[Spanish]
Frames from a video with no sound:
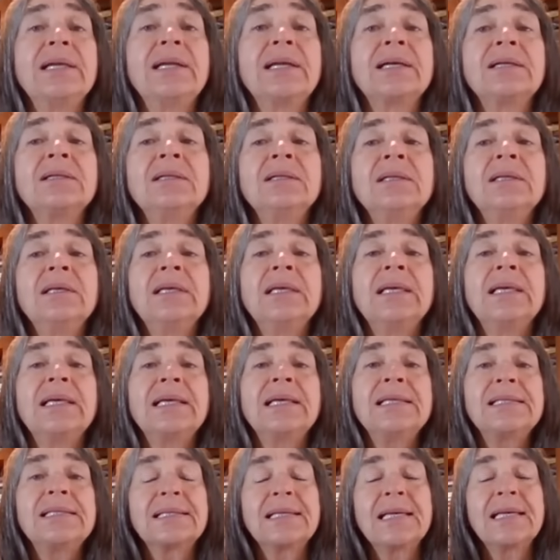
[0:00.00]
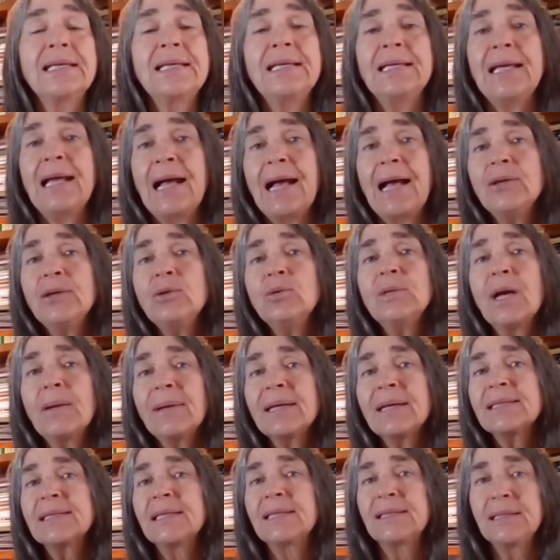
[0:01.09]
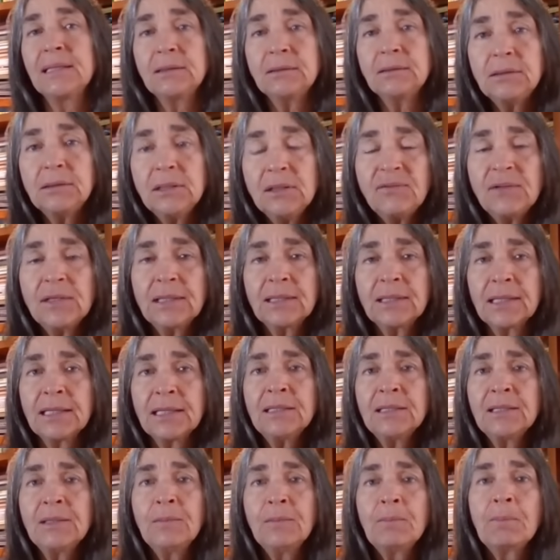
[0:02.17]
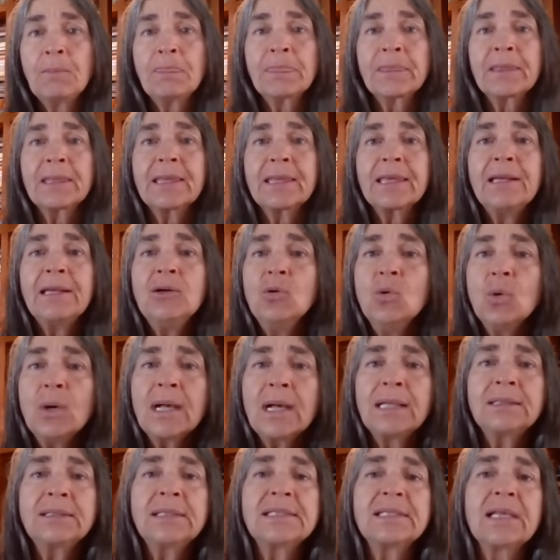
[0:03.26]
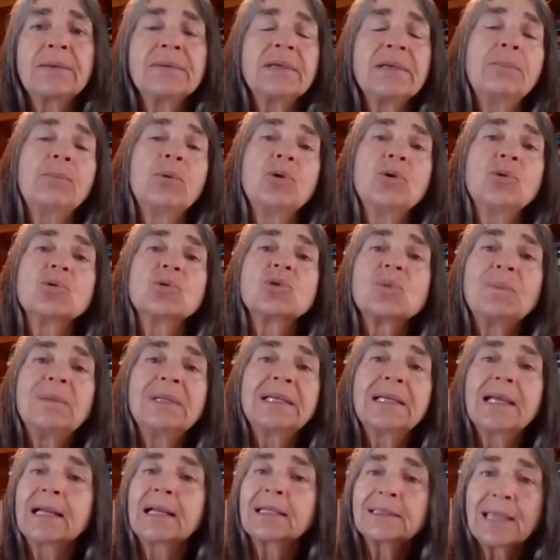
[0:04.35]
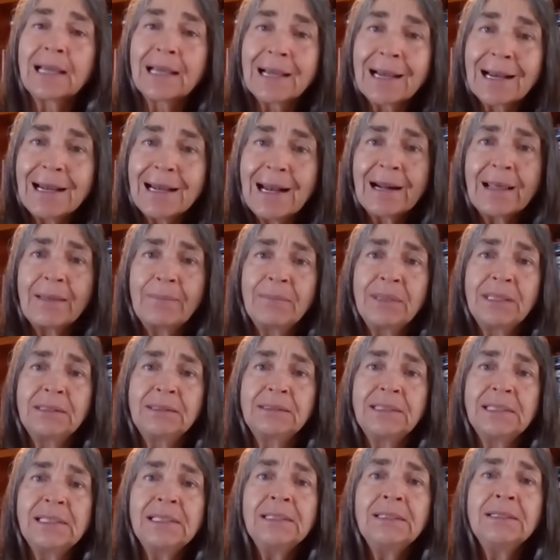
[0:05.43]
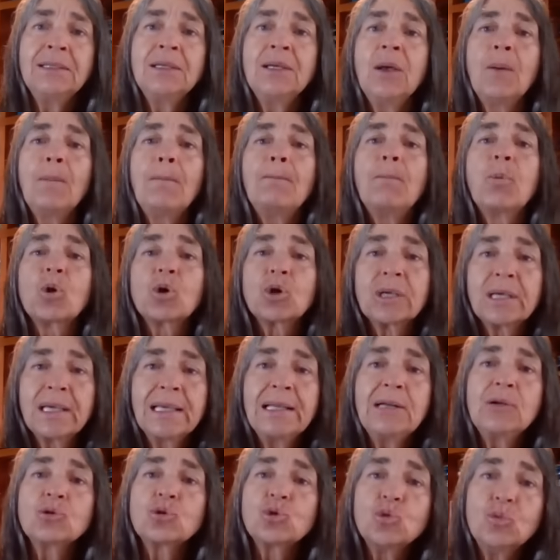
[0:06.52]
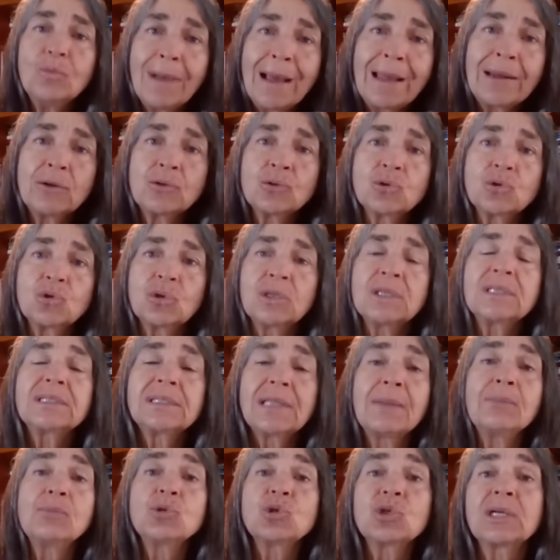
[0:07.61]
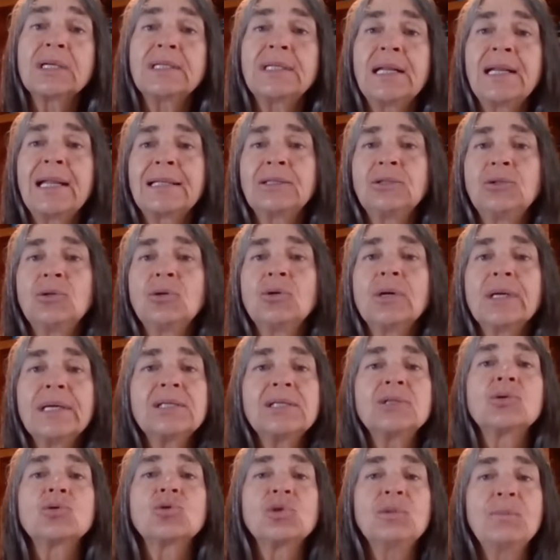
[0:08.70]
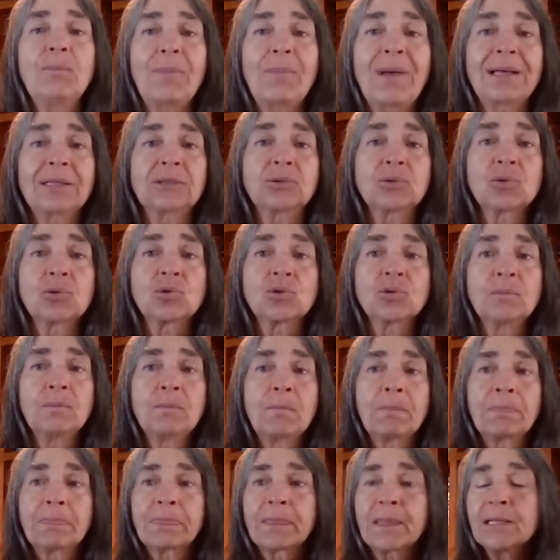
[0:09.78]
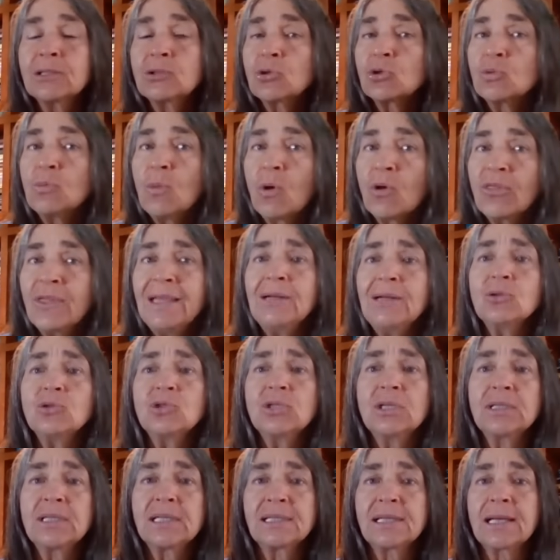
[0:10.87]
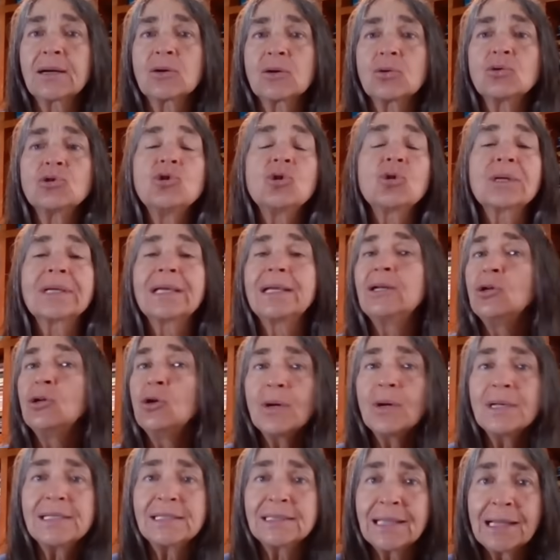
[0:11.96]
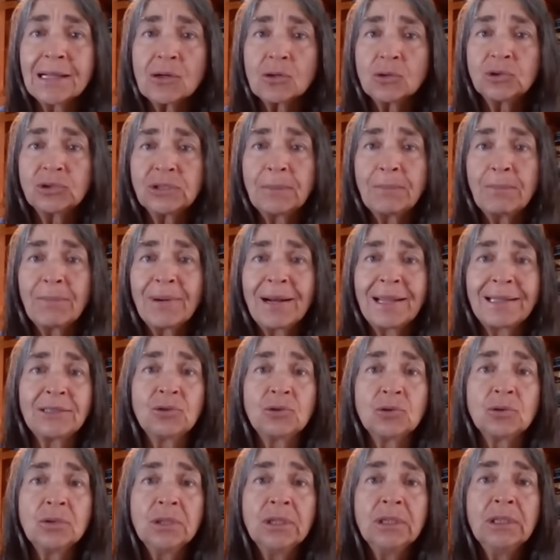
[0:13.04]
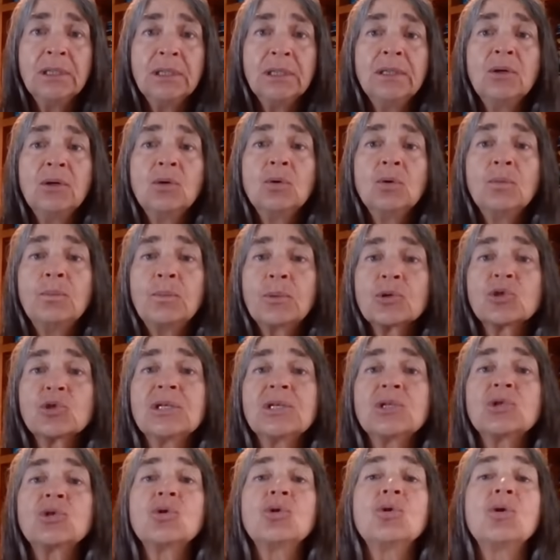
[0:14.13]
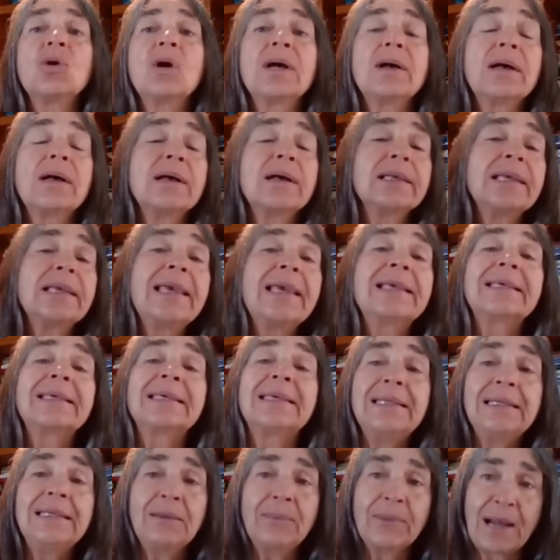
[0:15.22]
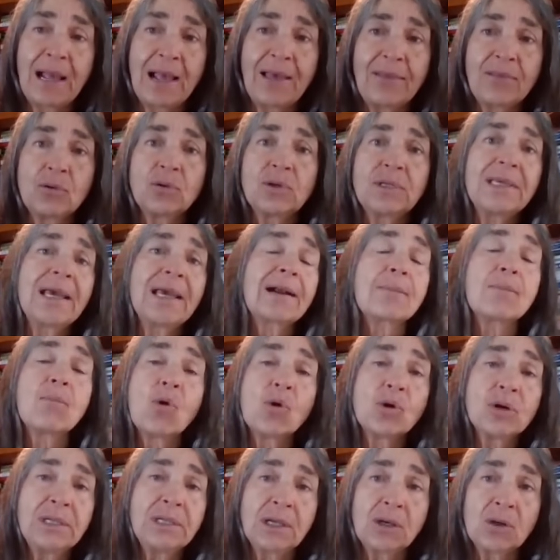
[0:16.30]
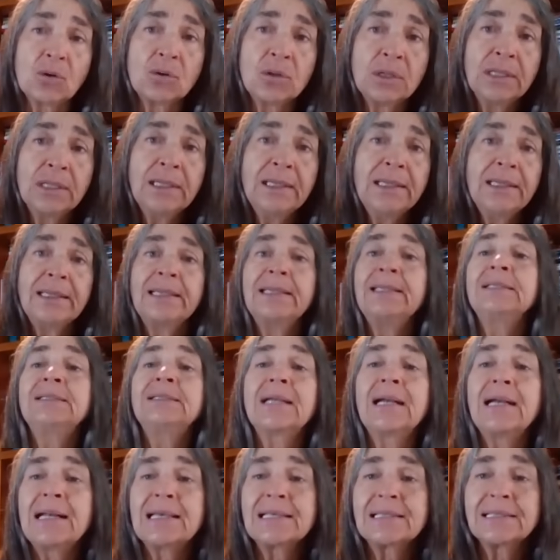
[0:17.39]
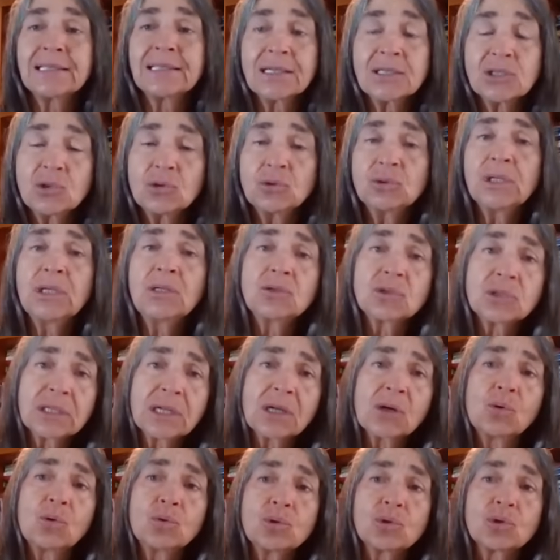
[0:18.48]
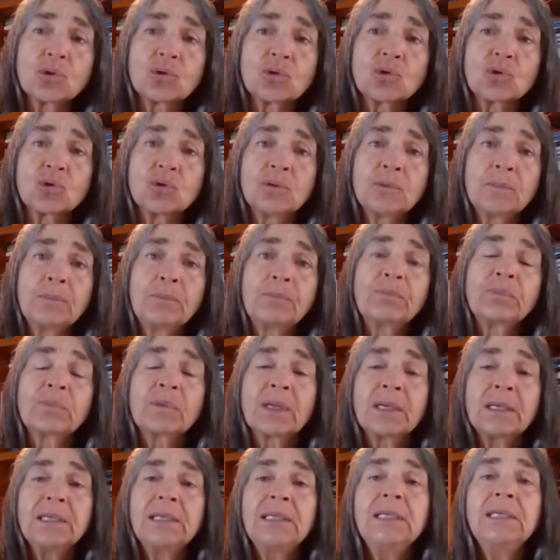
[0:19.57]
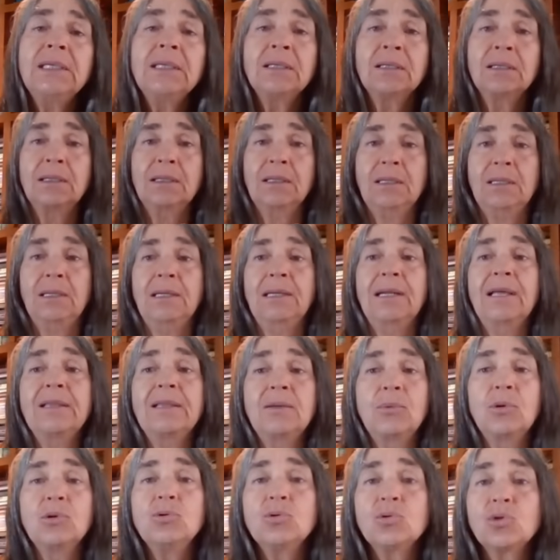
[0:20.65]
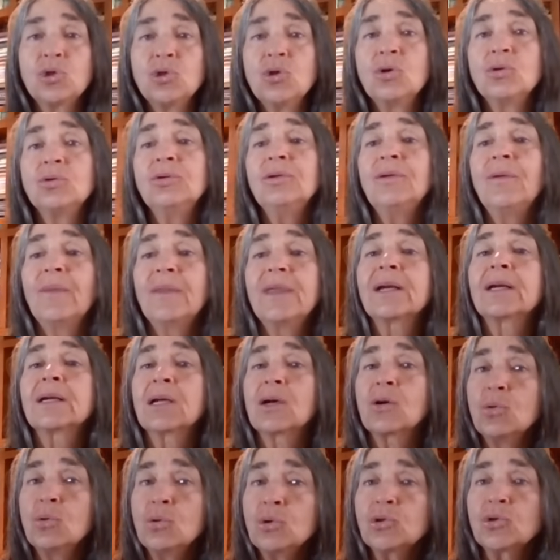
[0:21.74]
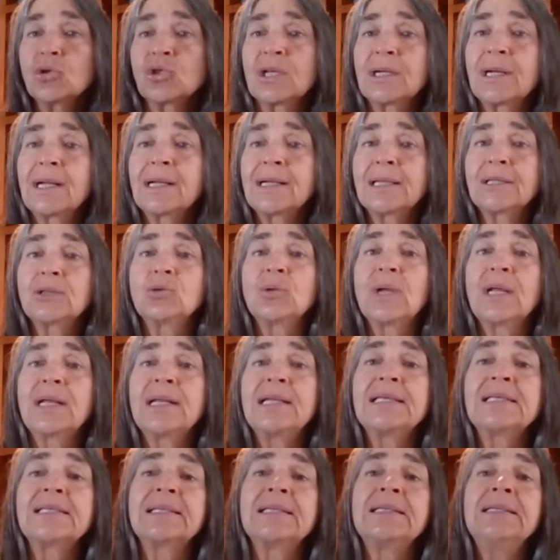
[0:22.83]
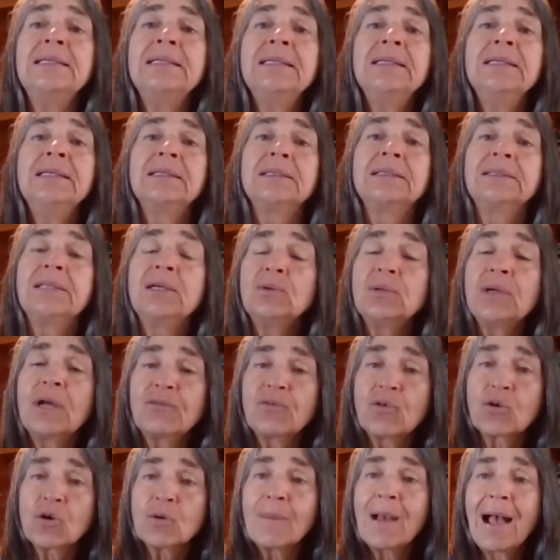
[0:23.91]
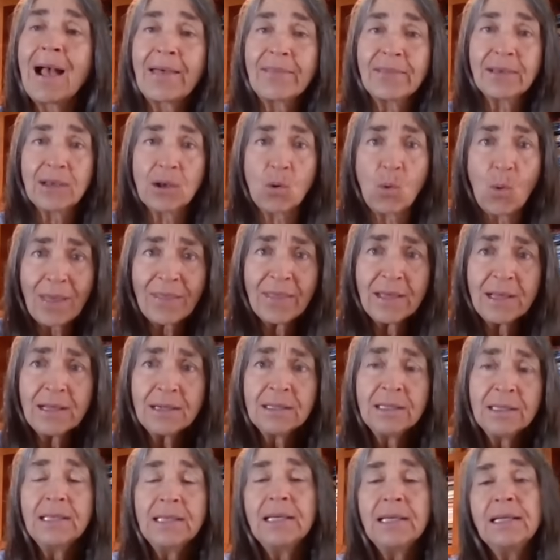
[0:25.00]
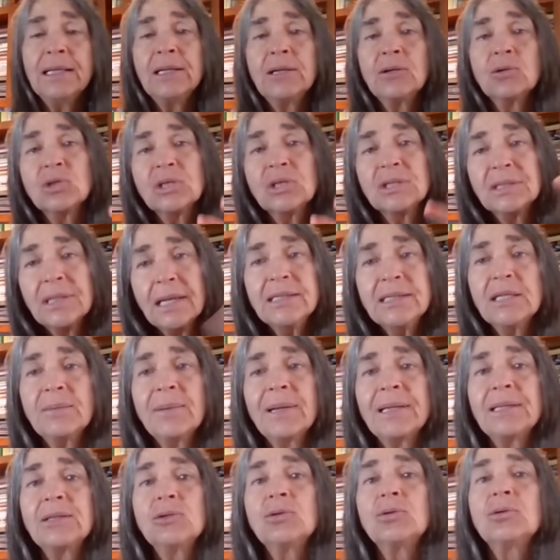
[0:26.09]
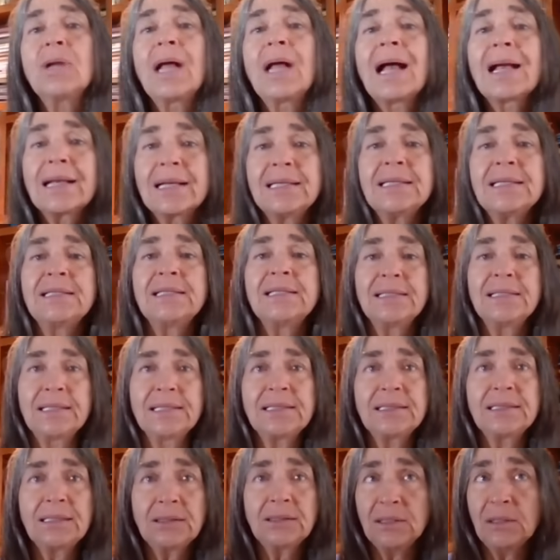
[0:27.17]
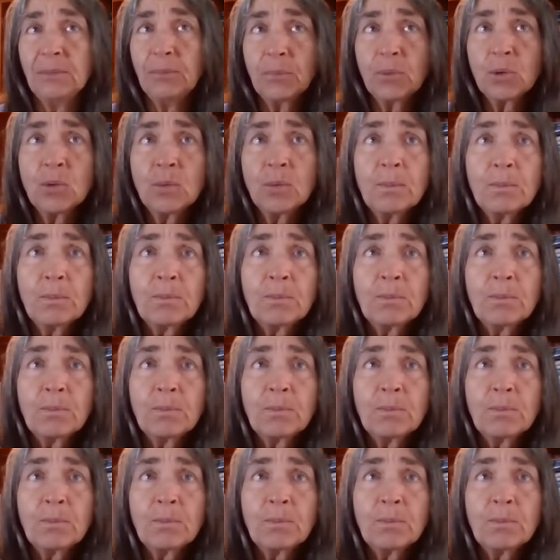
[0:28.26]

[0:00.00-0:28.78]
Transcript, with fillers: era es que hay una base científica que nunca antes había podido explicar tan claramente por qué los humanos estamos generando estos impactos, estos modelos de desarrollo que no están contemplando un proceso equilibrado y armónico entre la extracción de los recursos y la devolución de recursos a la naturaleza de una forma adecuada, nos está llevando a crisis de este tipo.